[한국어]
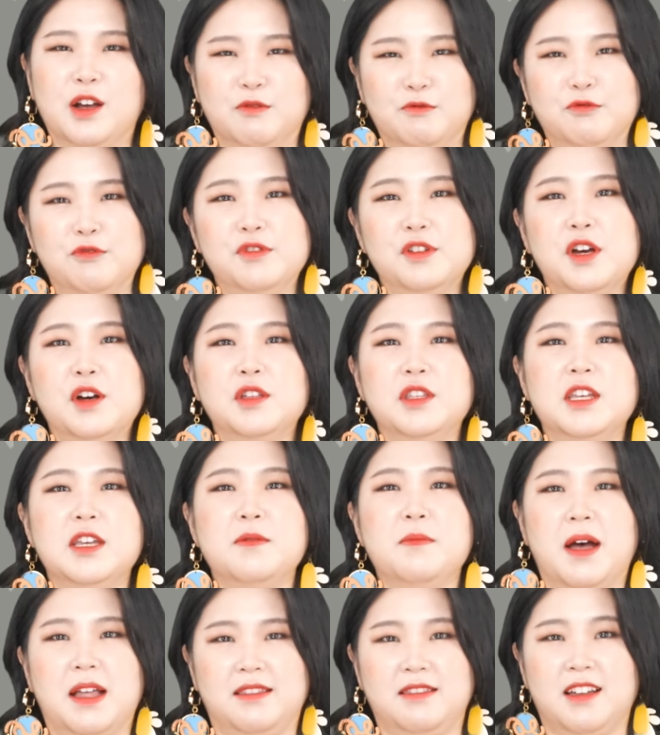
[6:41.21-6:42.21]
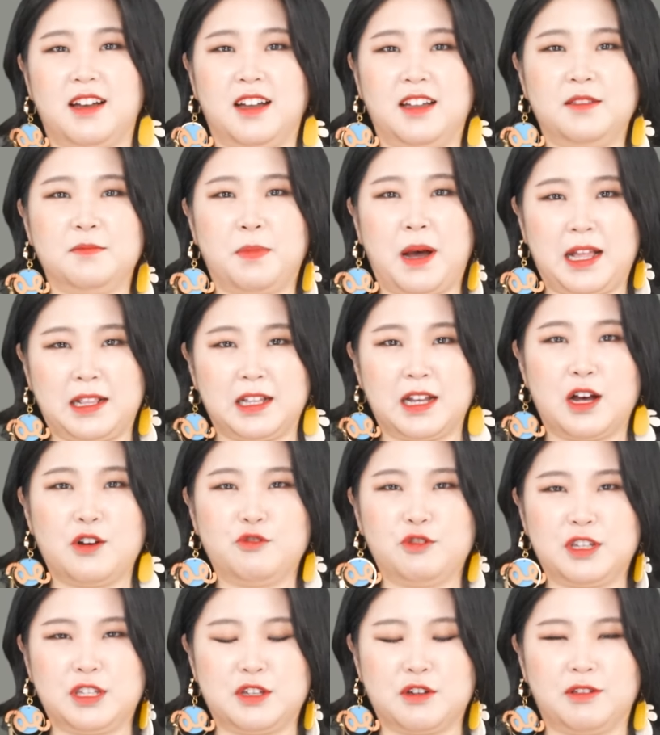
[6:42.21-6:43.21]
우연히 만난
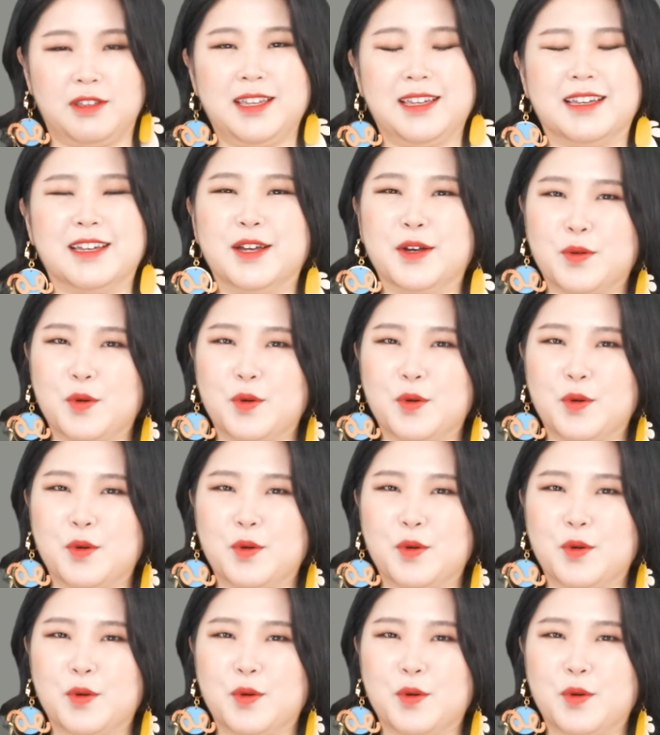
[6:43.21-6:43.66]
반가운 인연이